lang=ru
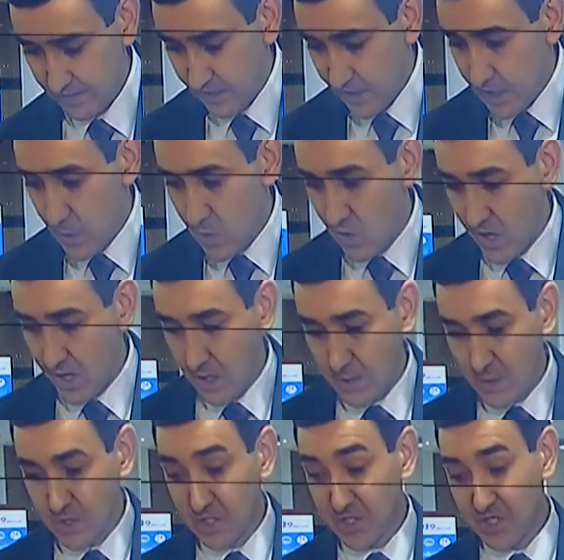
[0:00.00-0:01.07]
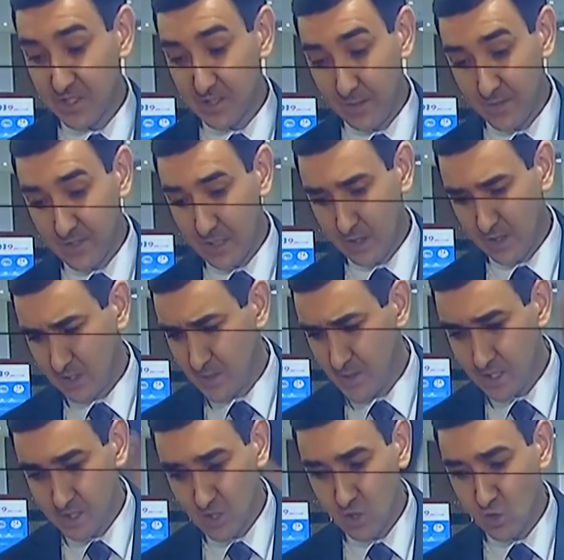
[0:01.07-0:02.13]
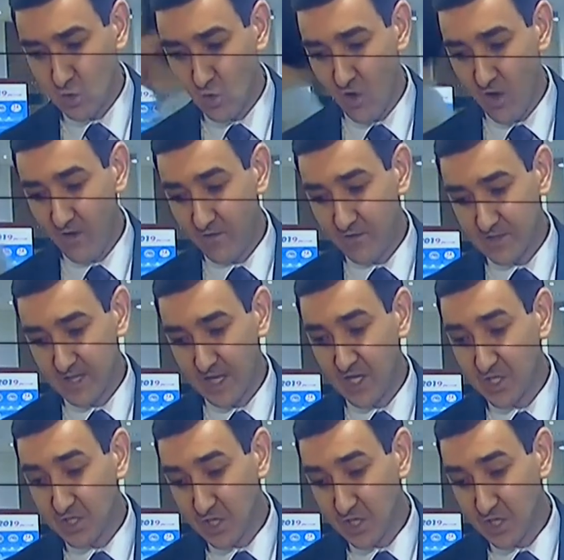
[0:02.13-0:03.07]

Ну, вот сейчас нам стало известно, что в столичных